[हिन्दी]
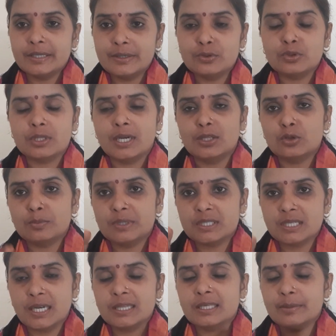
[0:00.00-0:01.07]
ये होता है तो
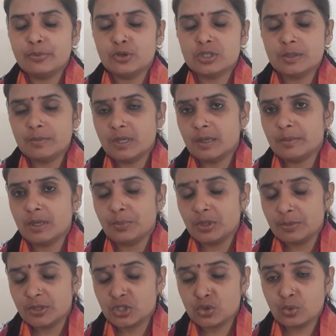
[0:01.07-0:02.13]
बरसात के मौसम में हमें
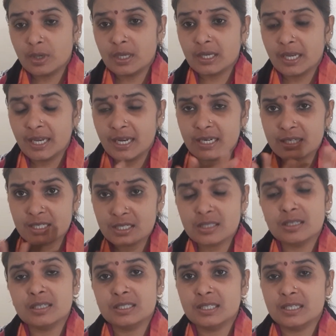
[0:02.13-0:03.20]
अपने बच्चों का ख्याल
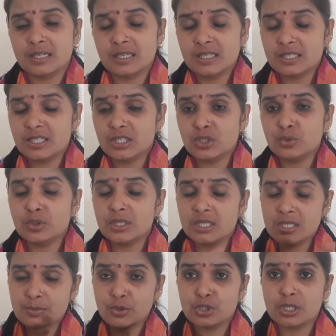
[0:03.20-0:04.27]
किस तरह से रखना चाहिए क्योंकि
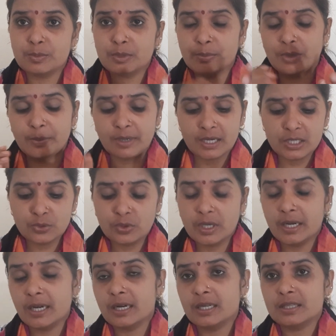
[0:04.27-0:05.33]
इस मौसम में बीमारी
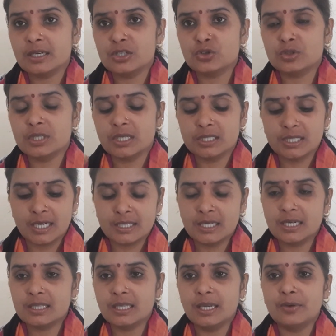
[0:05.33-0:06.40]
होने का खतरा जो
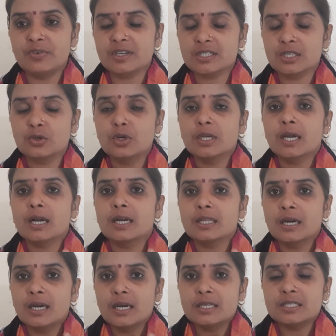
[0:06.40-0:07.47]
ज़्यादा रहता है इन्फेक्शन होने
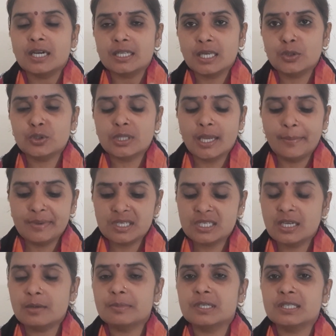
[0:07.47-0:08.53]
का ज़्यादा होता है
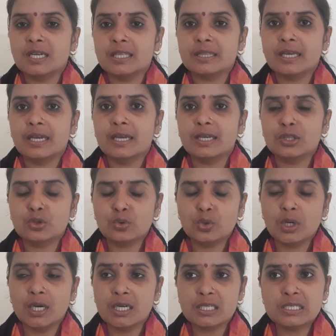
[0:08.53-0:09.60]
मच्छर बढ़ जाता है
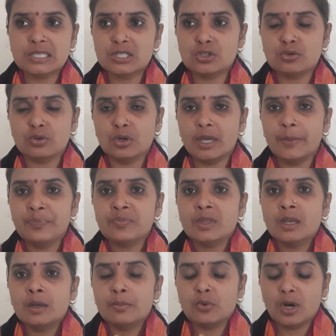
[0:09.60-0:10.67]
तो हर चीज़ जो है
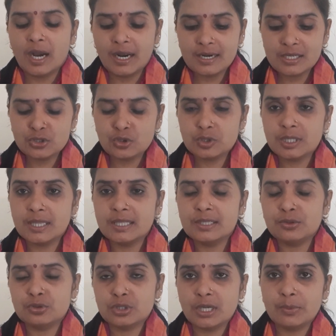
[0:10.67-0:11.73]
वो खाना जो जल्दी
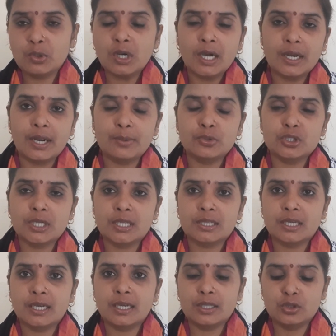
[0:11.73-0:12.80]
हो जाए वो खराब हो
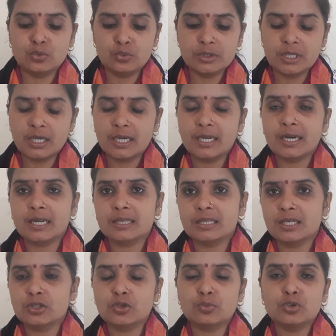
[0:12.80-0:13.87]
जाता है दूध अगर
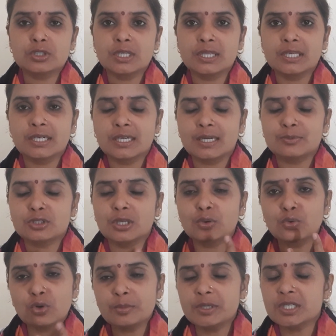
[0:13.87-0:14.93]
रखते हैं तो वो जल्दी खराब होता है
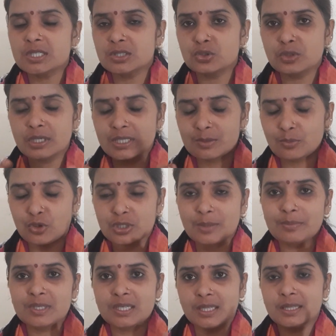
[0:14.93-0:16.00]
कोई भी चीज़ जो है इस
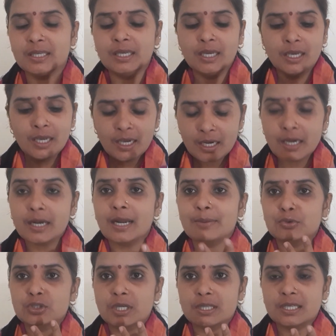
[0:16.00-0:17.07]
मौसम में जल्दी
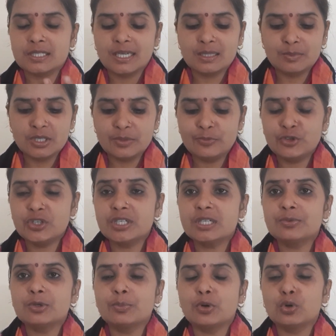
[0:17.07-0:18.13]
खराब हो जाता है साथ में
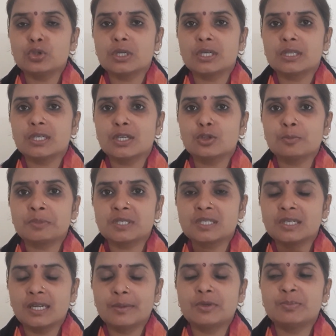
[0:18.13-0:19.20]
इम्यूडिटी भी बहुत रहती है तो
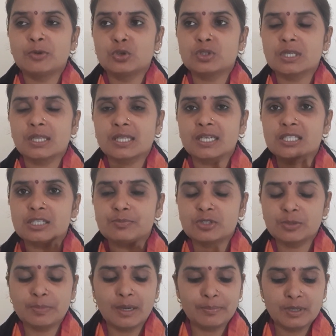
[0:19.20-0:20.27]
पसीना भी बहुत चलता है
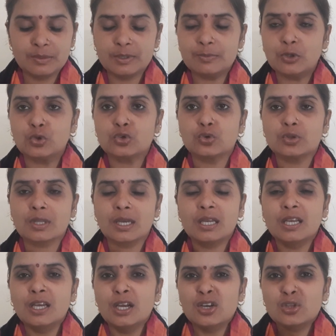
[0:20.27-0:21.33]
चिपचिपापन भी बहुत होता है
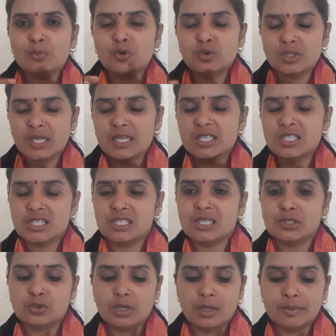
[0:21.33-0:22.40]
तो बहुत सारी
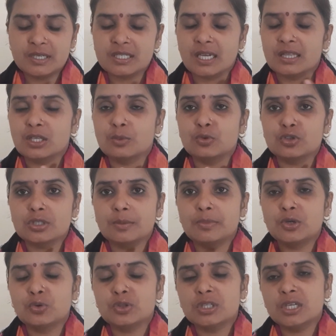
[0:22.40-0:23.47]
चीज़ें जो है बरसात के मौसम
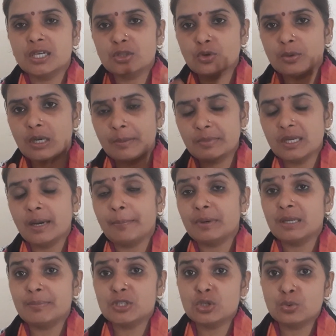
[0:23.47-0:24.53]
में होती है तो हमें
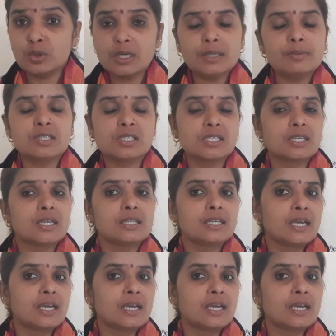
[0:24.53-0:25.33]
अपने छोटे बच्चे का